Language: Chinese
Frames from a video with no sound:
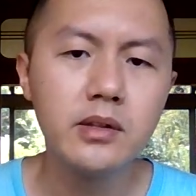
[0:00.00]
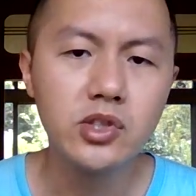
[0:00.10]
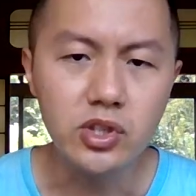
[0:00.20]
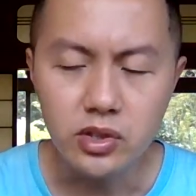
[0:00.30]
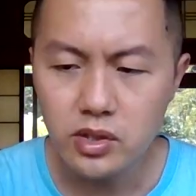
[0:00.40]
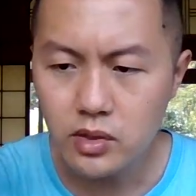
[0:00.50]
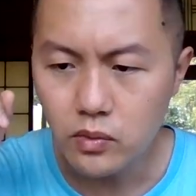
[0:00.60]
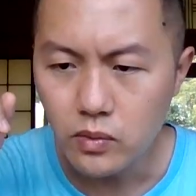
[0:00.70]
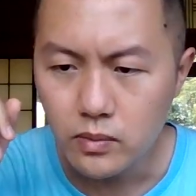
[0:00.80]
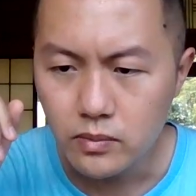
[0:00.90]
只是
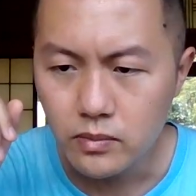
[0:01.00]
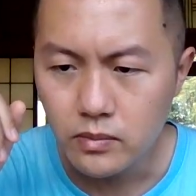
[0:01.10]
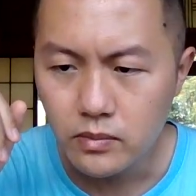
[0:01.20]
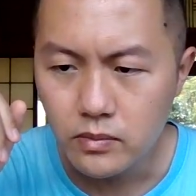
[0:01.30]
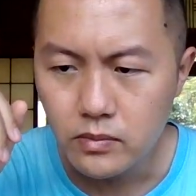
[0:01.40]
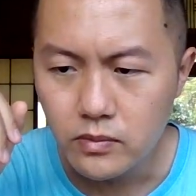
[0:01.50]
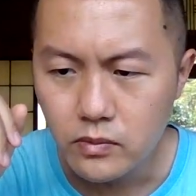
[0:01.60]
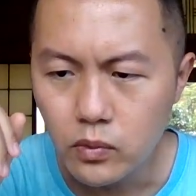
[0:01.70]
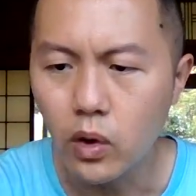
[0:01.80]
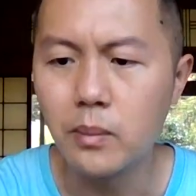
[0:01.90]

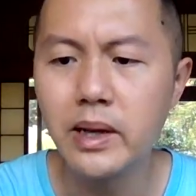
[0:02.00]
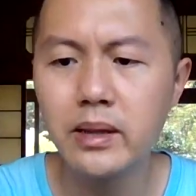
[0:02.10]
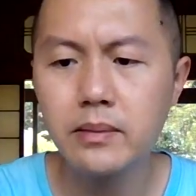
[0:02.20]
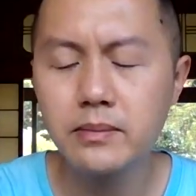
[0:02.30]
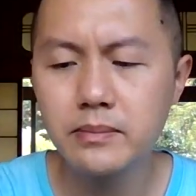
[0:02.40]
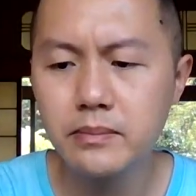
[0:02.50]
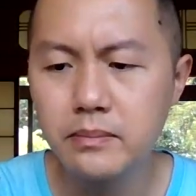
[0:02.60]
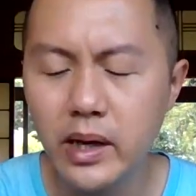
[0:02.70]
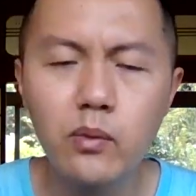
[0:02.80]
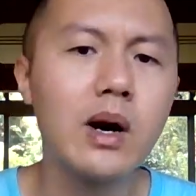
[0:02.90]
我们
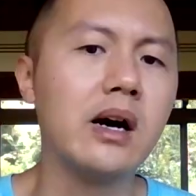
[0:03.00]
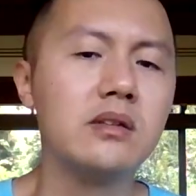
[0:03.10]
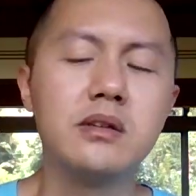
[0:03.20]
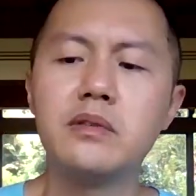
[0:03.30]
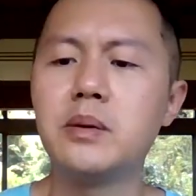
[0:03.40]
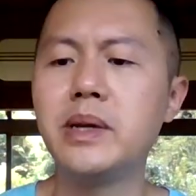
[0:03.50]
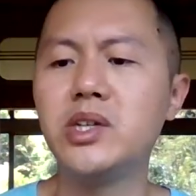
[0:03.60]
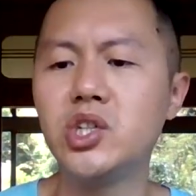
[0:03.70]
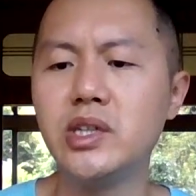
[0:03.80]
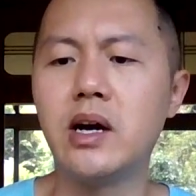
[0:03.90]
没往这方
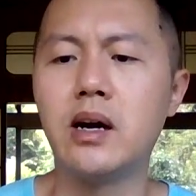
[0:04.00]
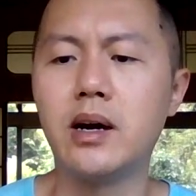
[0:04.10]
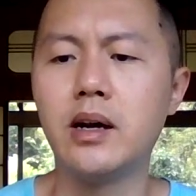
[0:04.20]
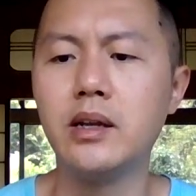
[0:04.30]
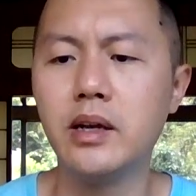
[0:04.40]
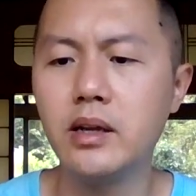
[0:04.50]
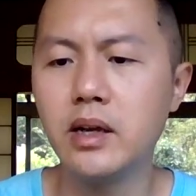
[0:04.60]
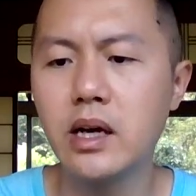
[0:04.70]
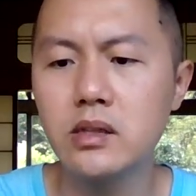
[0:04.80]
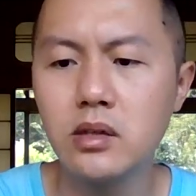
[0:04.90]
面想啊。你
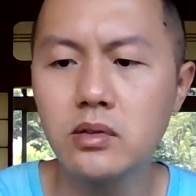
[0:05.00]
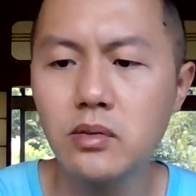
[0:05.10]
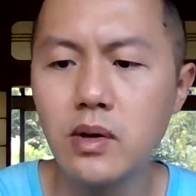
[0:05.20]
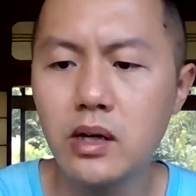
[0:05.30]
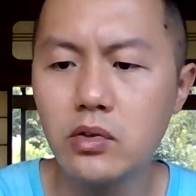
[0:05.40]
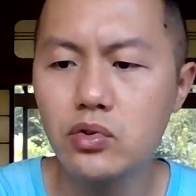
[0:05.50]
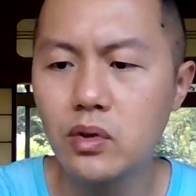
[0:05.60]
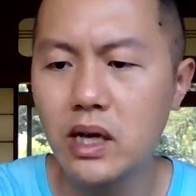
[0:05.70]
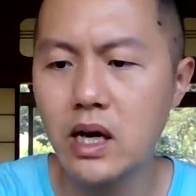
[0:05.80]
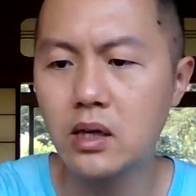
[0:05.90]
你看这这网友
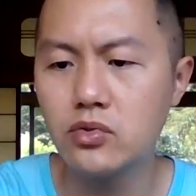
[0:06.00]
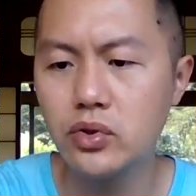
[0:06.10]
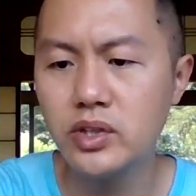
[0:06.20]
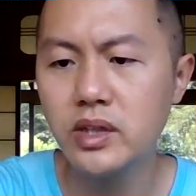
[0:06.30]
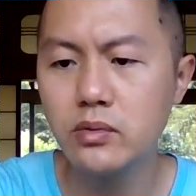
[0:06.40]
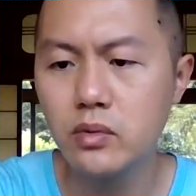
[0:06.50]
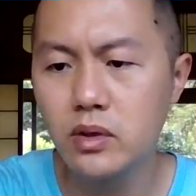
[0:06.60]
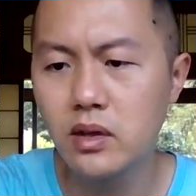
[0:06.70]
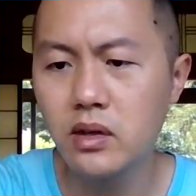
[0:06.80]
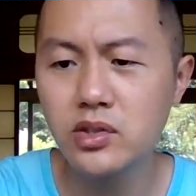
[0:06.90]
说了啊，最近
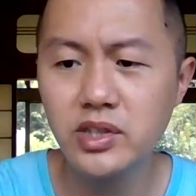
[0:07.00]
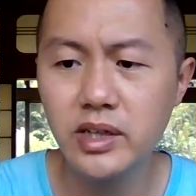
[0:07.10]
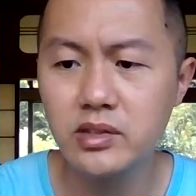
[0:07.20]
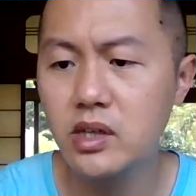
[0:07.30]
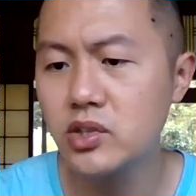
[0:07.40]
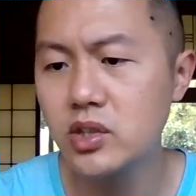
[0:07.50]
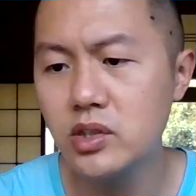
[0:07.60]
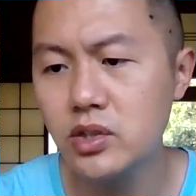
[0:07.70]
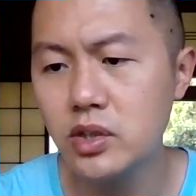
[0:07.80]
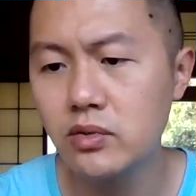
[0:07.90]
我了县城经
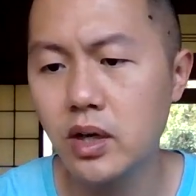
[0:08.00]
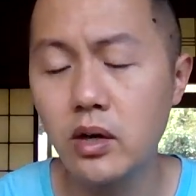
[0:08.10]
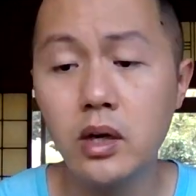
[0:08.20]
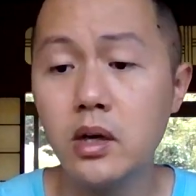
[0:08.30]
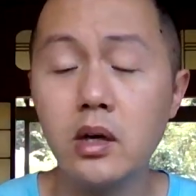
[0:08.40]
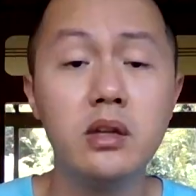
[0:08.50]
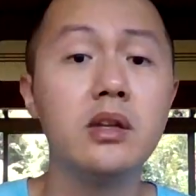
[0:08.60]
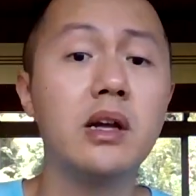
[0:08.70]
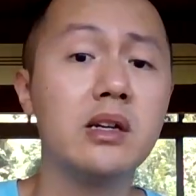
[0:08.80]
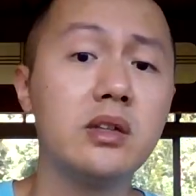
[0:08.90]
济萧条，那